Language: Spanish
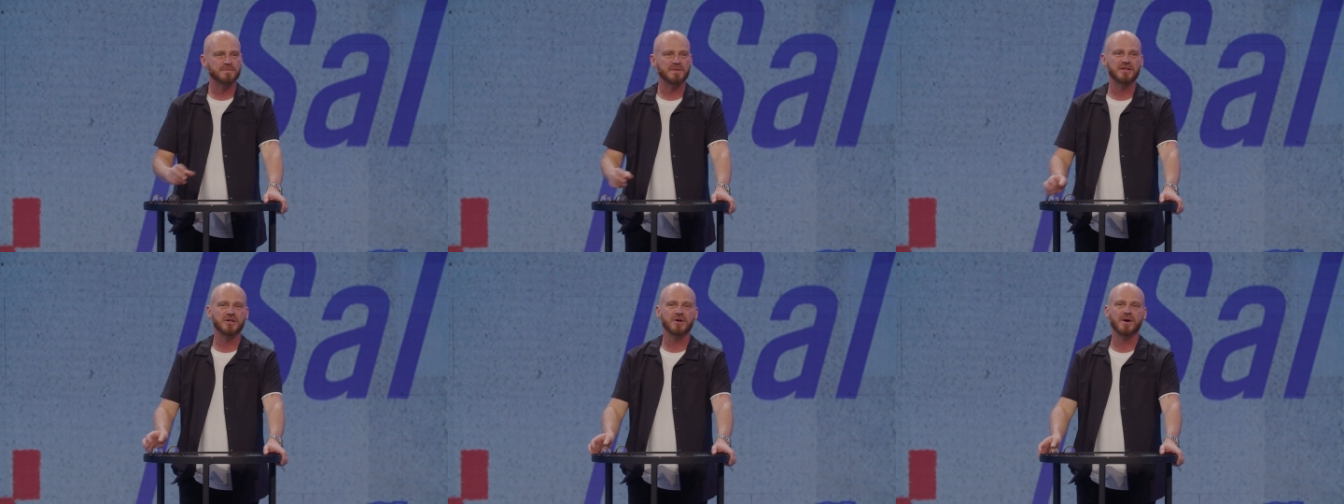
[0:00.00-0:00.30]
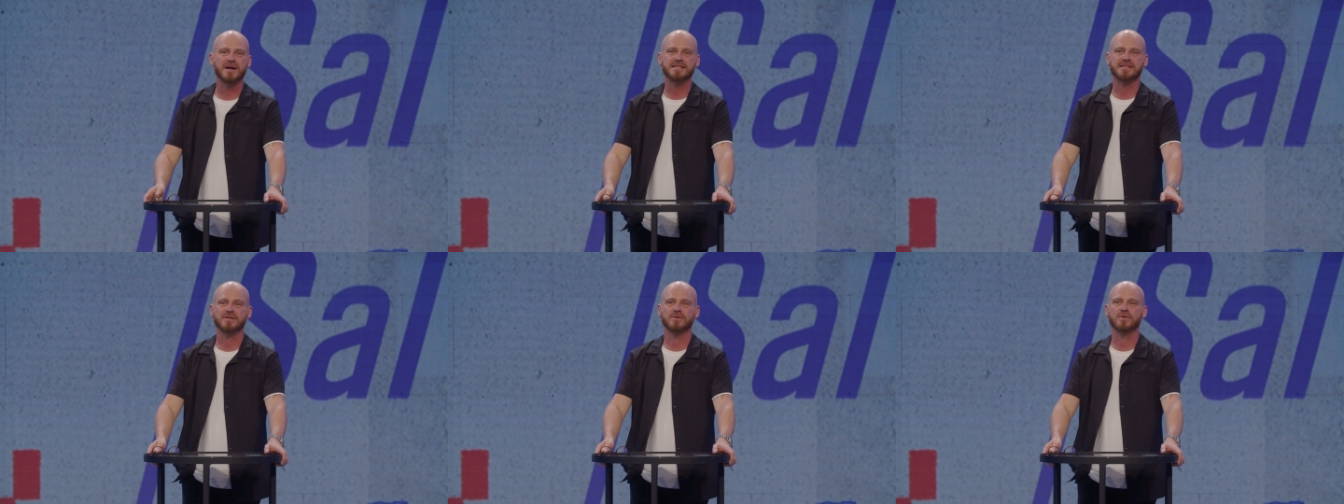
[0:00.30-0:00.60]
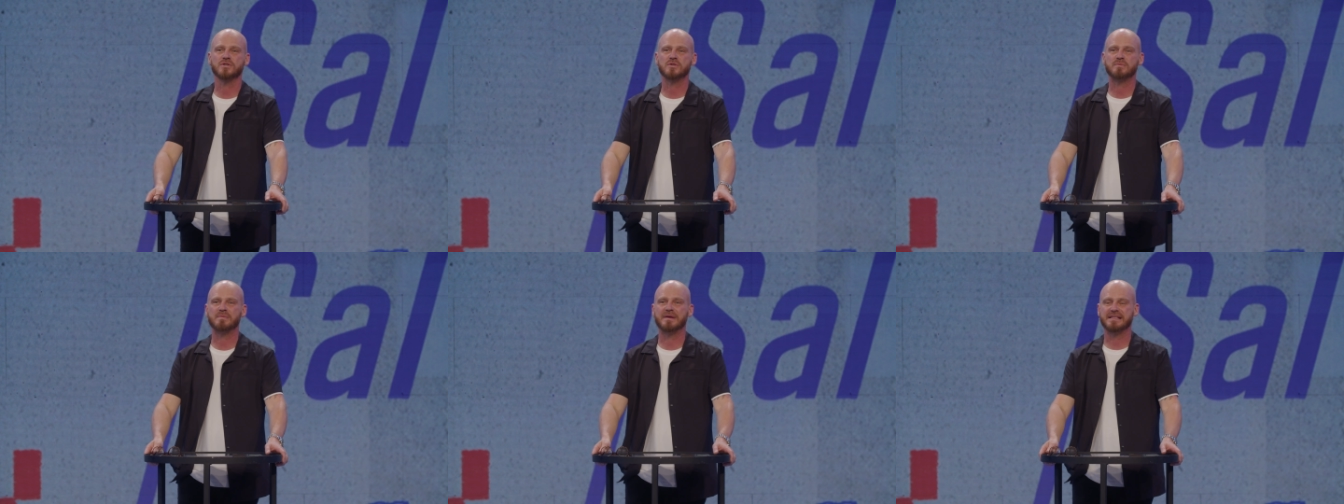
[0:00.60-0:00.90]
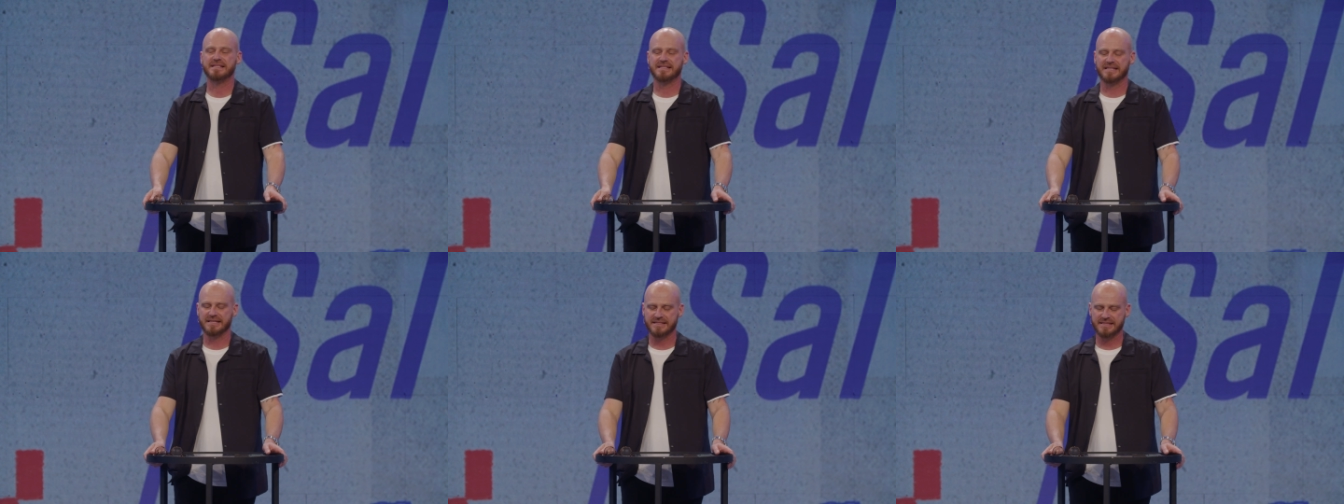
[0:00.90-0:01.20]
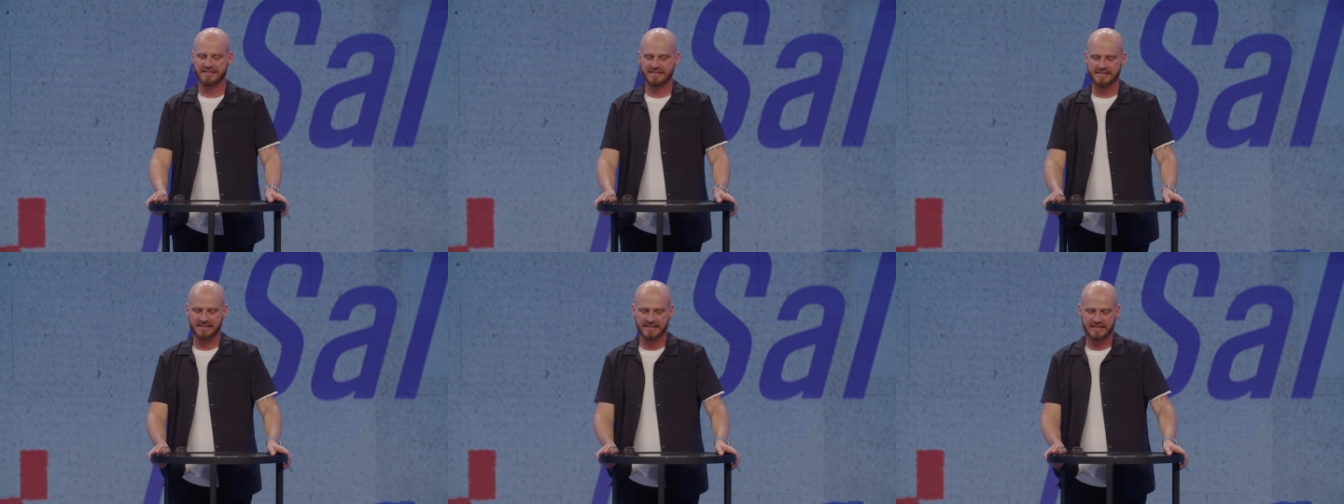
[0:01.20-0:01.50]
me dio hace unos
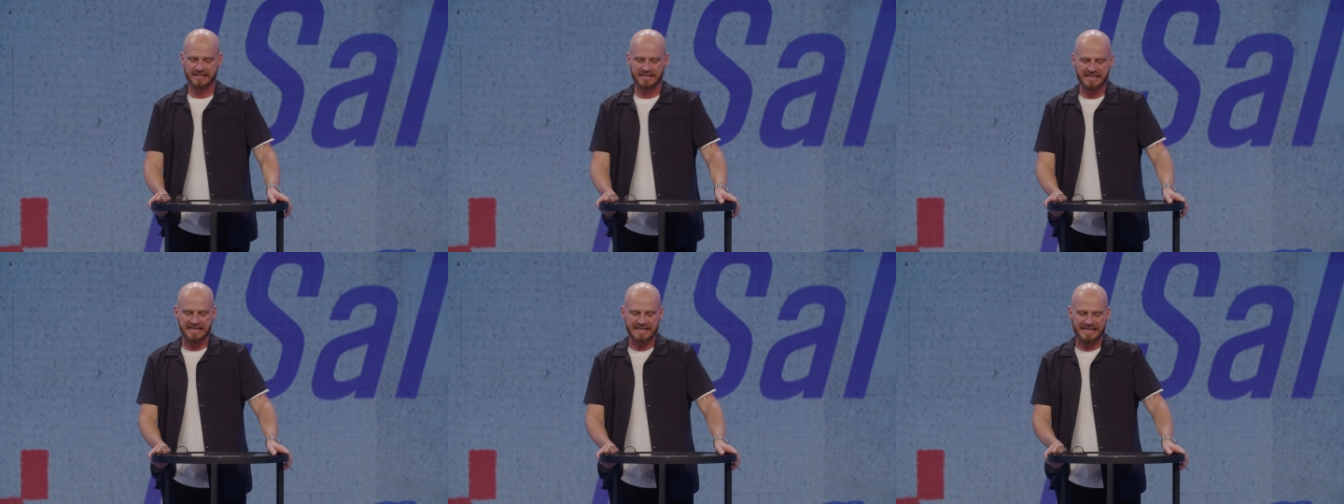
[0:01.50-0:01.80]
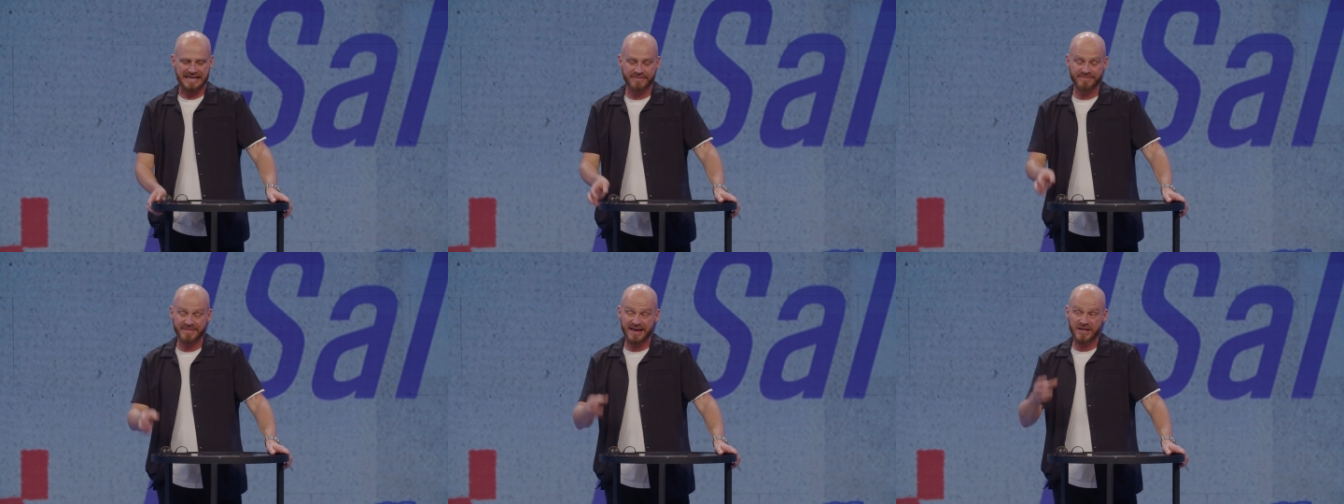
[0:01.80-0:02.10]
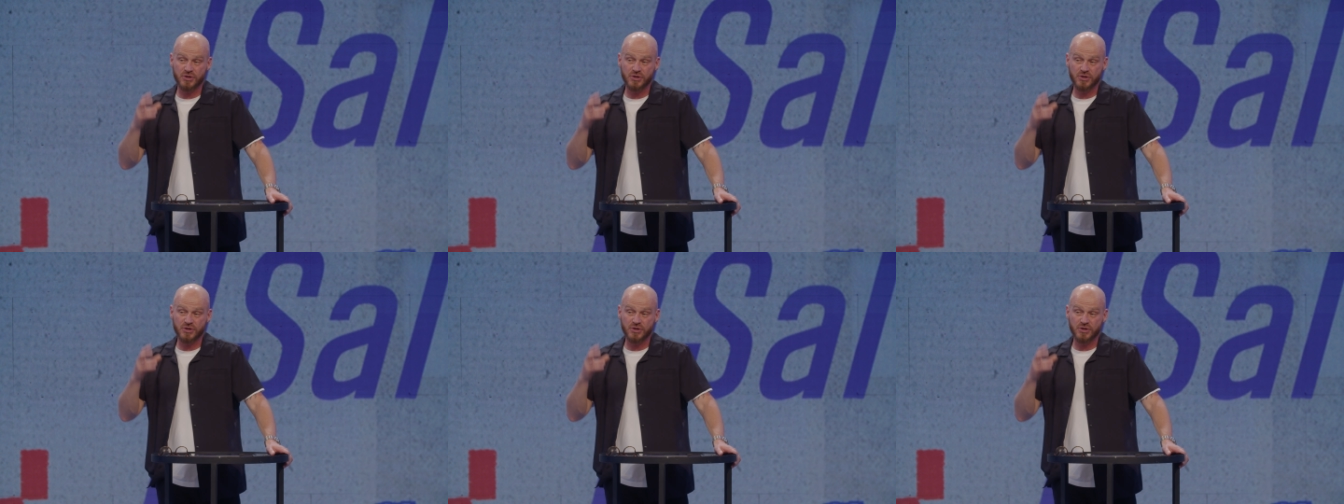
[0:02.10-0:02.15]
meses que me